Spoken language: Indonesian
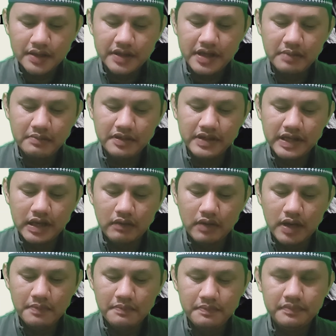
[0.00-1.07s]
Dia
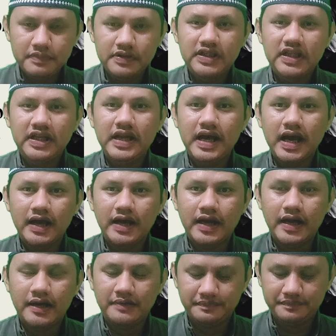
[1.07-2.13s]
menjawab, "Tidak
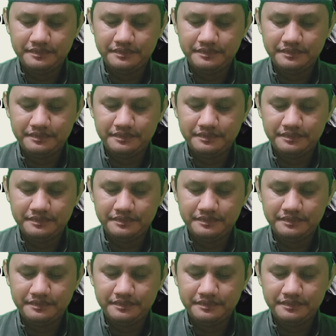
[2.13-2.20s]
ada."